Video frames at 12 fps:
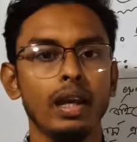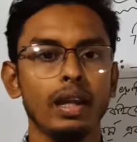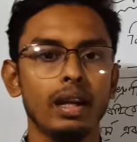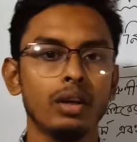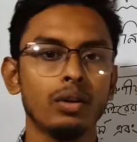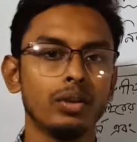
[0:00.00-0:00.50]

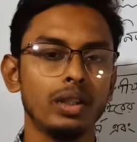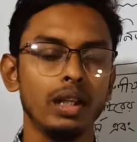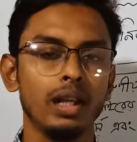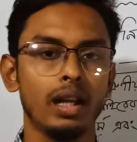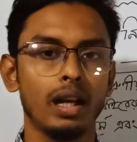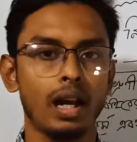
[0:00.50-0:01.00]
এরা নদী
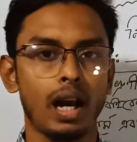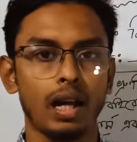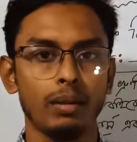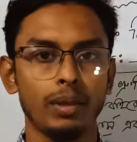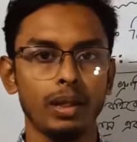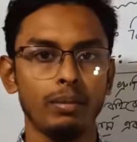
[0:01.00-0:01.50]
নালা
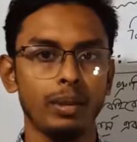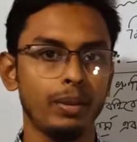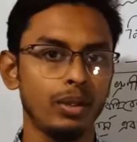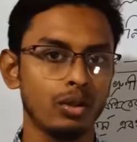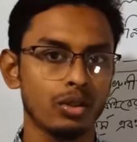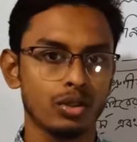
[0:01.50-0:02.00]
খাল বিল
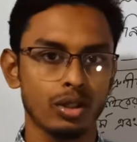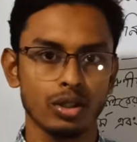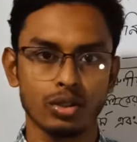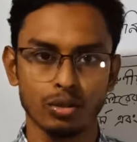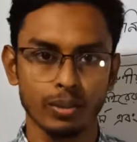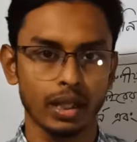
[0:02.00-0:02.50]
বিভিন্ন অঞ্চলে
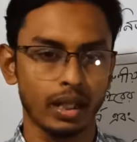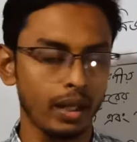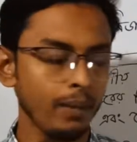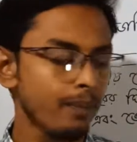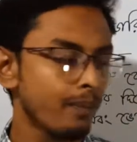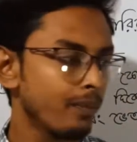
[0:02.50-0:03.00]
জন্মে থাকে
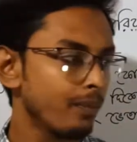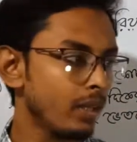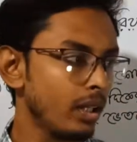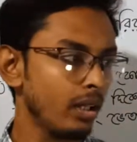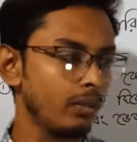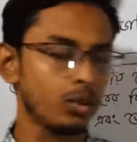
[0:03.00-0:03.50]

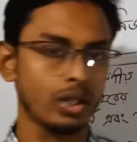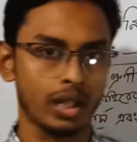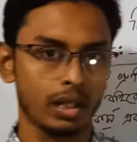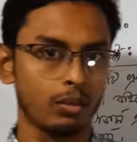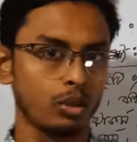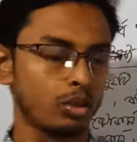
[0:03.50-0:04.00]
এবং
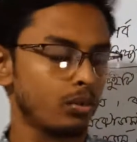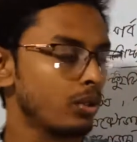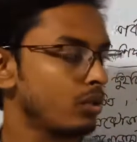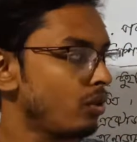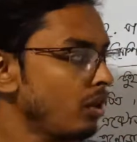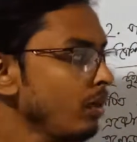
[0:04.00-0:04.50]
সেখানে বসবাস
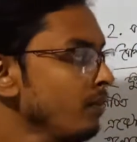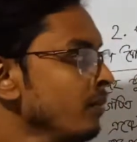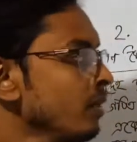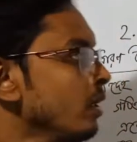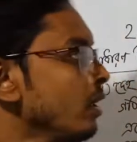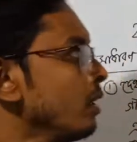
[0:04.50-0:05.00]
করে
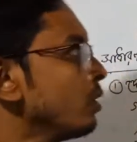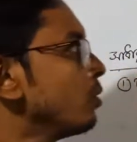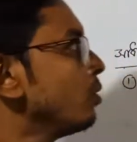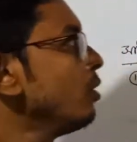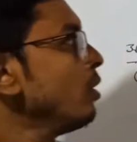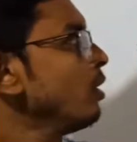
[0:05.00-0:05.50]

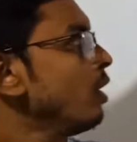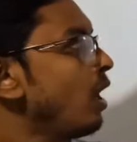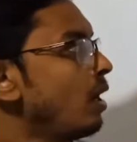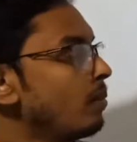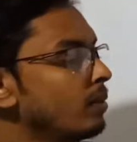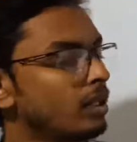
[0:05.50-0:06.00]
তো
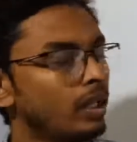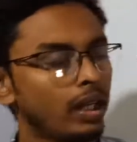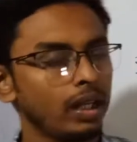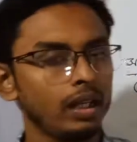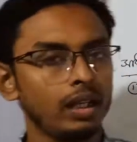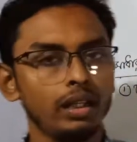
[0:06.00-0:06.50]
আমরা
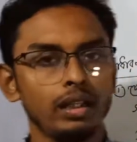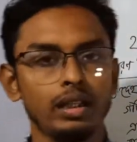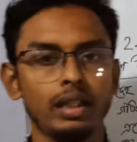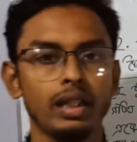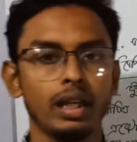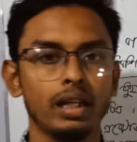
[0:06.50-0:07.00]
দেখিনি
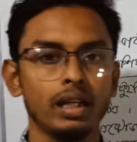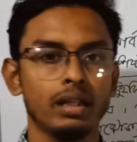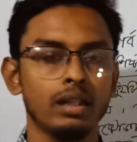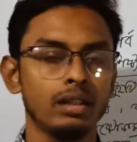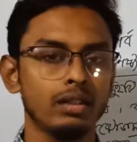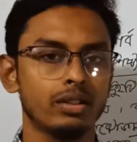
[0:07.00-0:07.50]

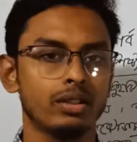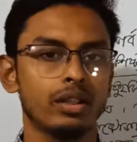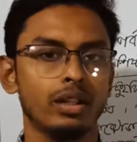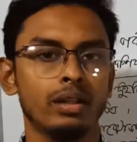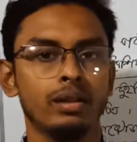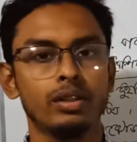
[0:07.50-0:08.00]
নিডারিয়ার
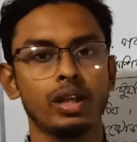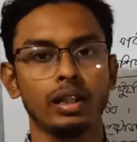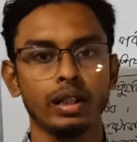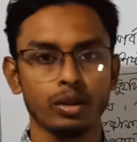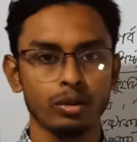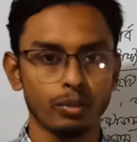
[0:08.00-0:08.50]
যে
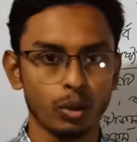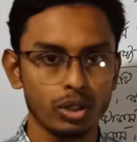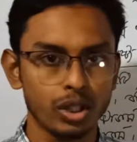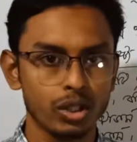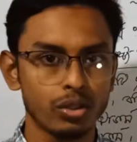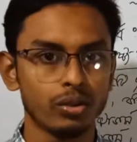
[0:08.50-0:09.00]
সাধারণ
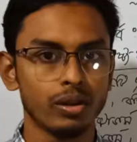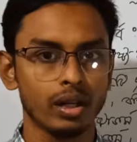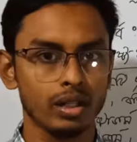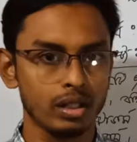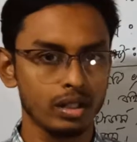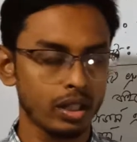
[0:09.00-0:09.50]
বৈশিষ্ট্যগুলো
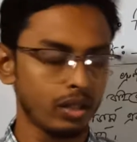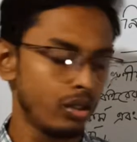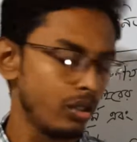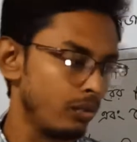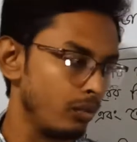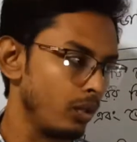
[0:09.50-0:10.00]
আছে সেগুলি
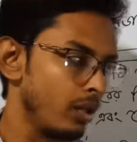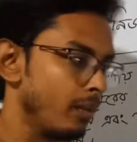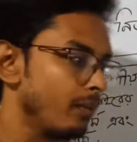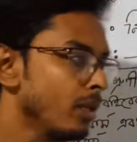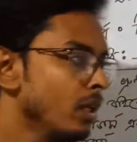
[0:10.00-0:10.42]
সম্পর্কে